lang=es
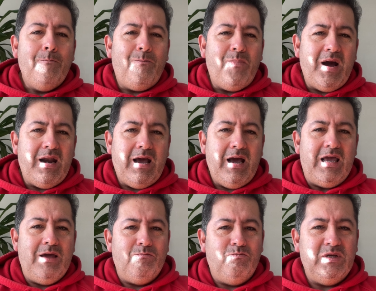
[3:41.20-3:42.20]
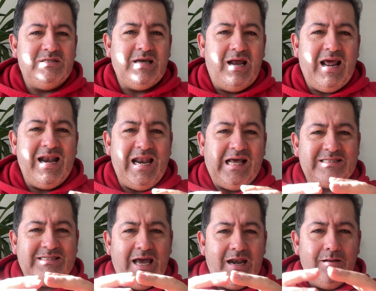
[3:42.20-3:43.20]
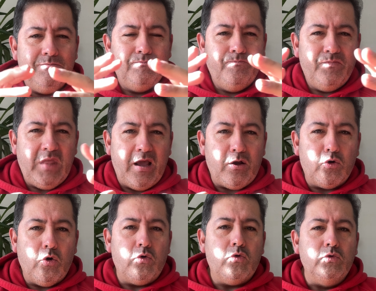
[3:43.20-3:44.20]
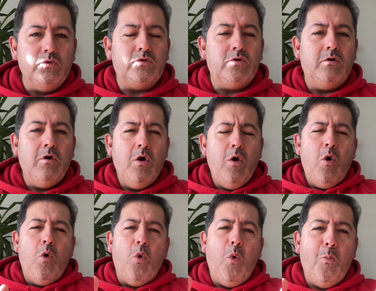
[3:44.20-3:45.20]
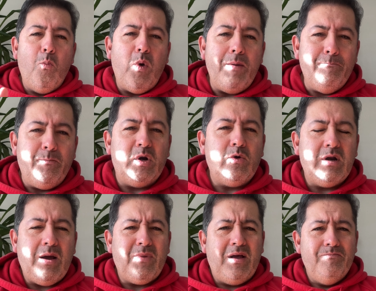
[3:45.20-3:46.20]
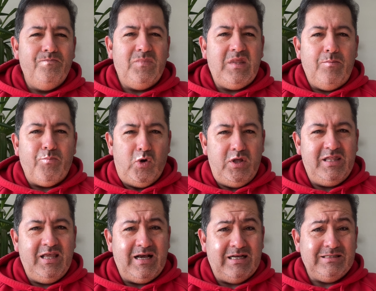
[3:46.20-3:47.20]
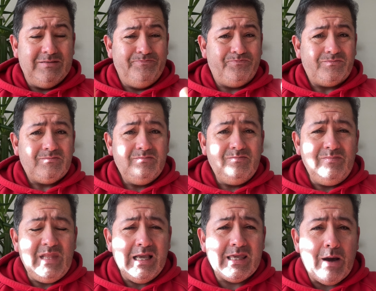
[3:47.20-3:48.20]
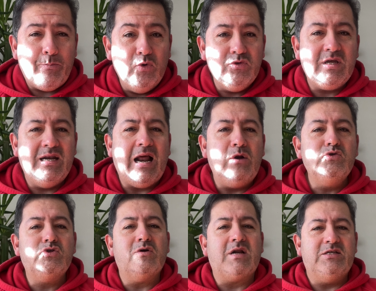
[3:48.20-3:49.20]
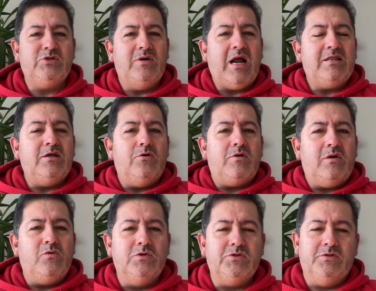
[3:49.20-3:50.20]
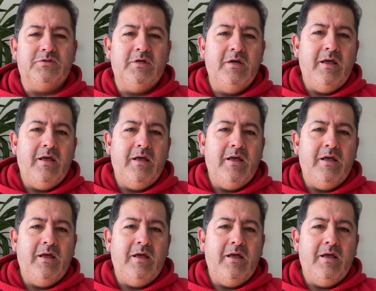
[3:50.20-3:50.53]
para empezar a enlazar en conjunto un buen programa de políticas que apunten al uso racional de los recursos.